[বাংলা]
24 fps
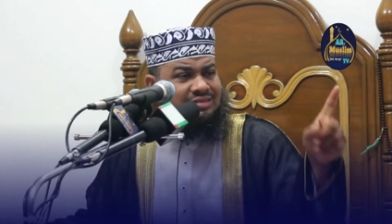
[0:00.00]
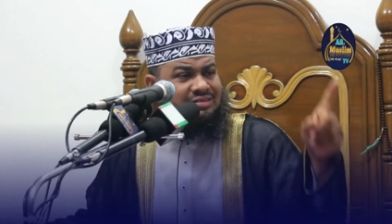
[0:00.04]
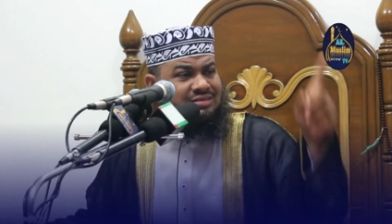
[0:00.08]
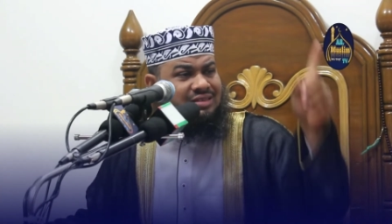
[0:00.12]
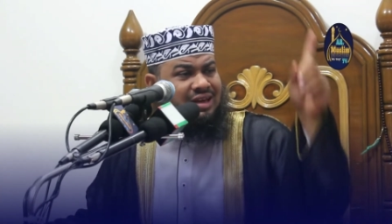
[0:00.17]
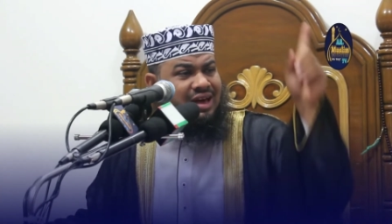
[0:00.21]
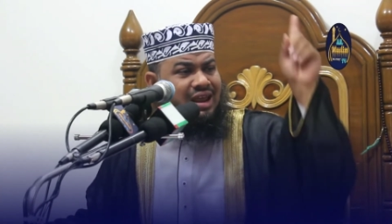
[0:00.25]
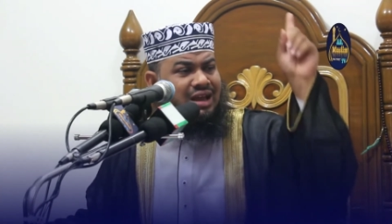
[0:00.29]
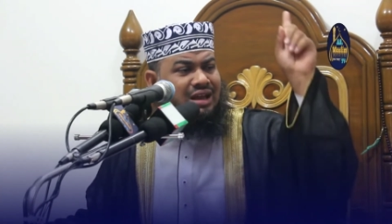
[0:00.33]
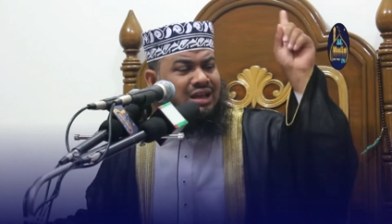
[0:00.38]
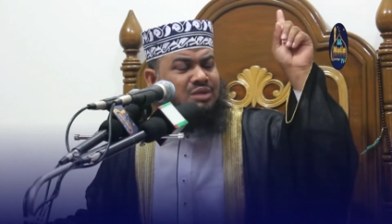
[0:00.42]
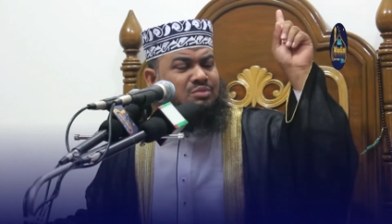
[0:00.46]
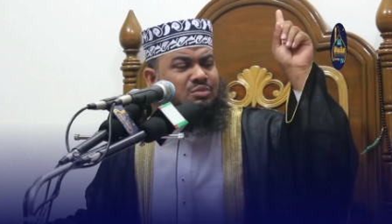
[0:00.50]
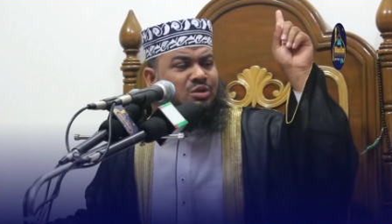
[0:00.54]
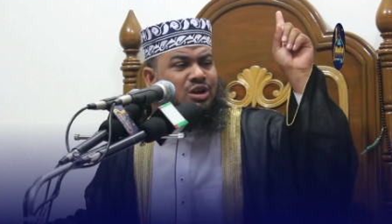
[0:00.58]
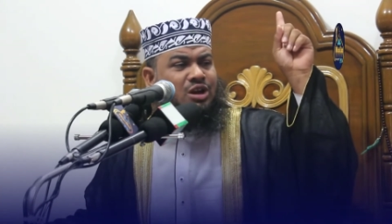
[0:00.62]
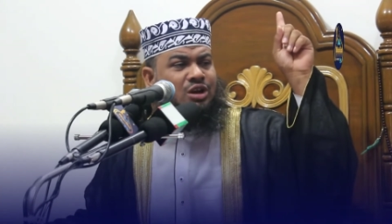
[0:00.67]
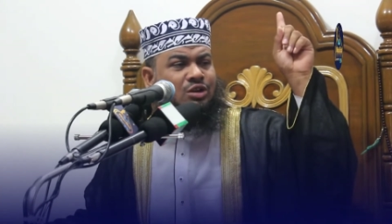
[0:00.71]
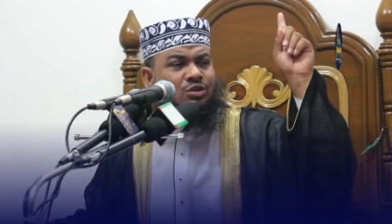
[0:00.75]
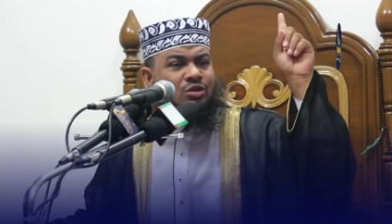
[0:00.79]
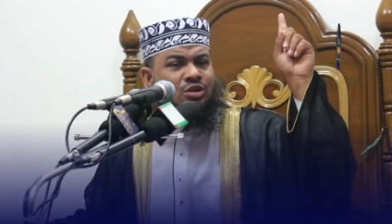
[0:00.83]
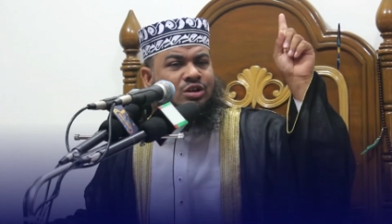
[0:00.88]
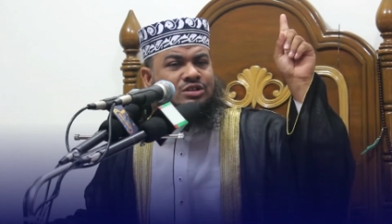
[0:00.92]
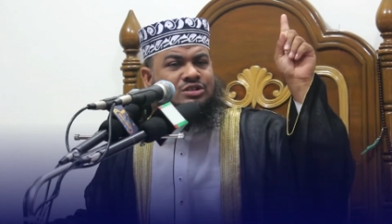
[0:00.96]
তারা কি মনে
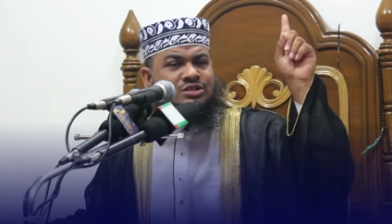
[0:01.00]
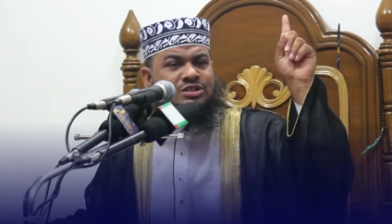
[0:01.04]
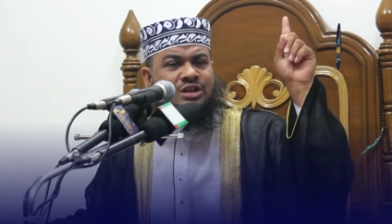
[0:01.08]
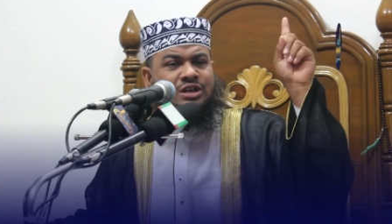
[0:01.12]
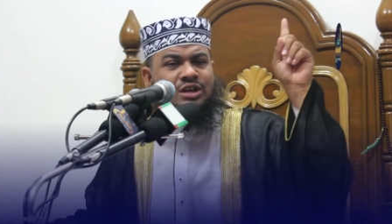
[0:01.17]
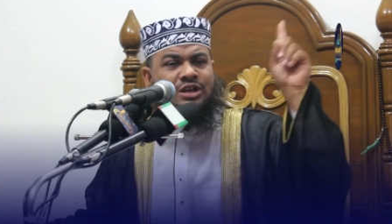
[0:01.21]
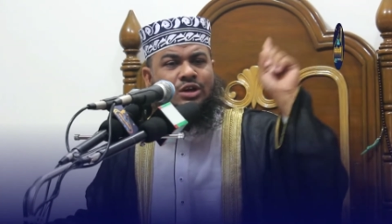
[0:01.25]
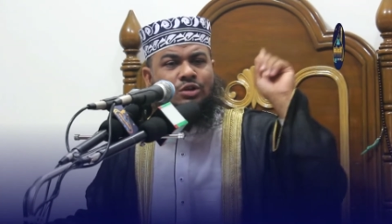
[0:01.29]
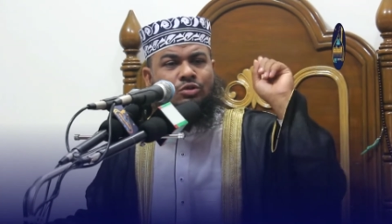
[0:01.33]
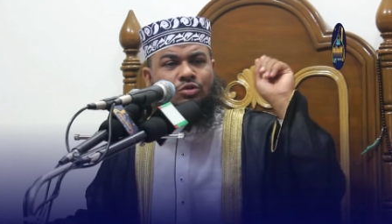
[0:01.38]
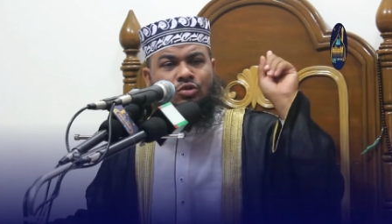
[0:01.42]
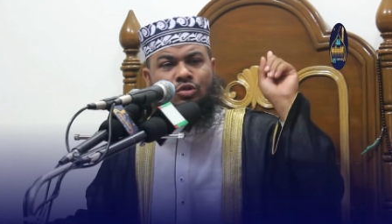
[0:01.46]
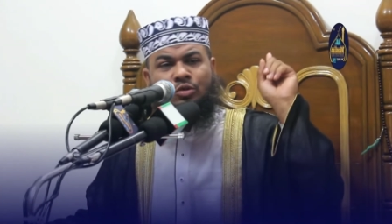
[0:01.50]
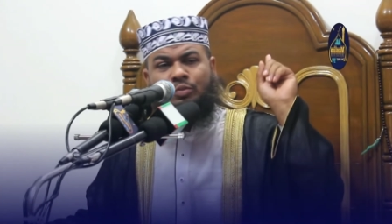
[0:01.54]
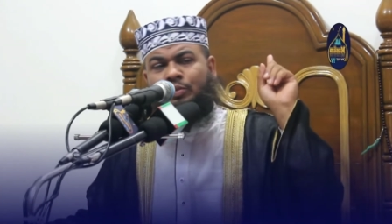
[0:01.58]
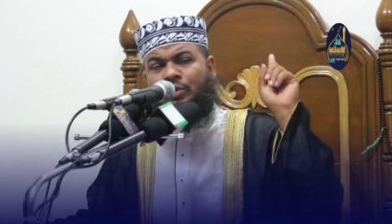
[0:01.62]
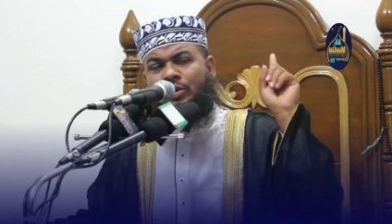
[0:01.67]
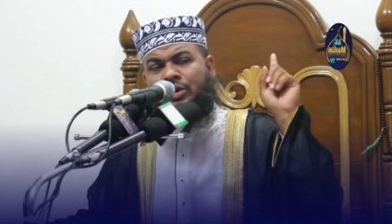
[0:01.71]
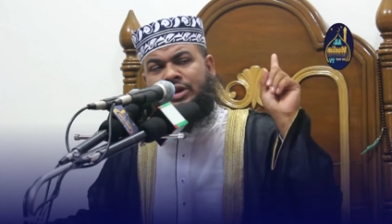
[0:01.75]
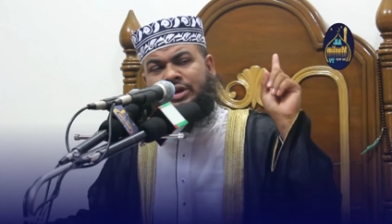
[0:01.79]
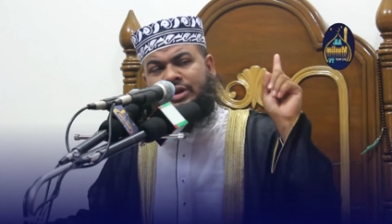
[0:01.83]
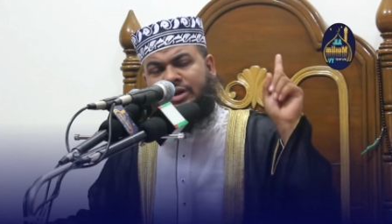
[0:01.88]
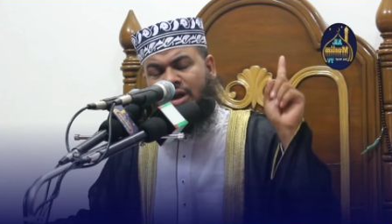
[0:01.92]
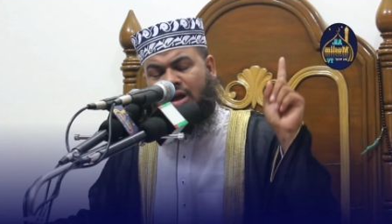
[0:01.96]
করেছে কোনো
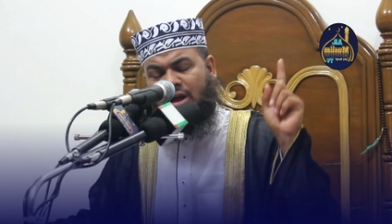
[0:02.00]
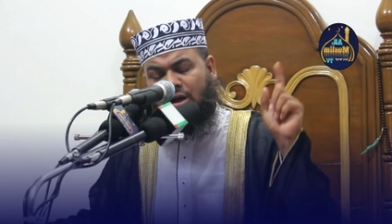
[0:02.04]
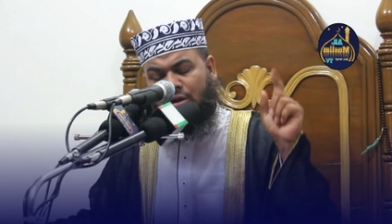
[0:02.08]
পরীক্ষা